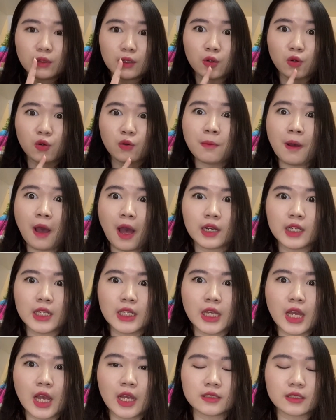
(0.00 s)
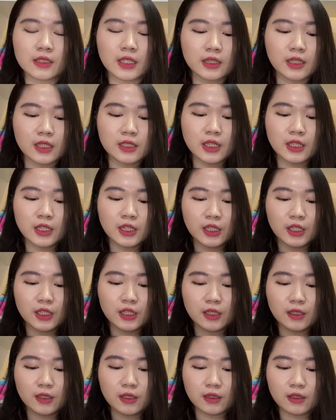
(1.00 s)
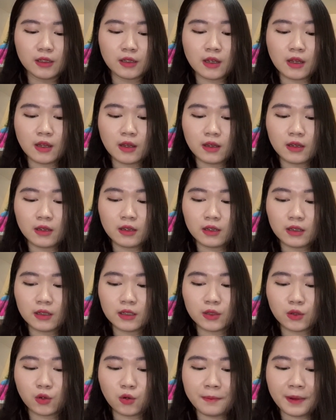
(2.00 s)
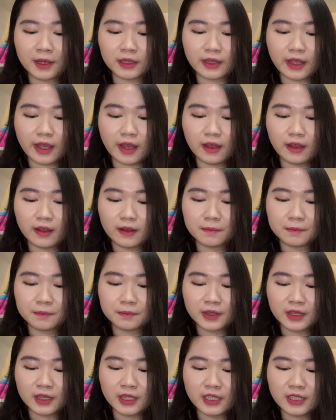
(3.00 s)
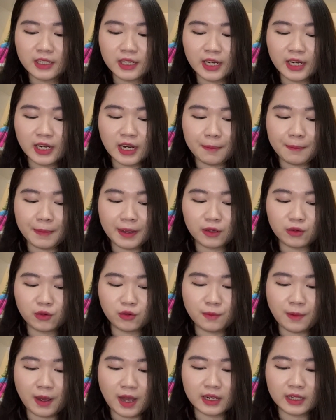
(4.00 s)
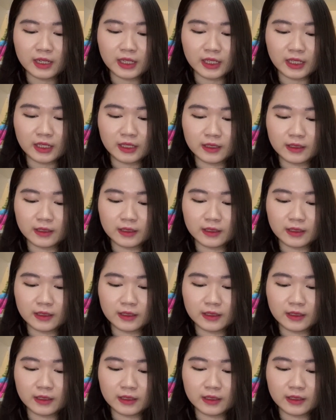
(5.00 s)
Berubah nih guys, kita jadi roommate ya. Di sini namanya Krubani.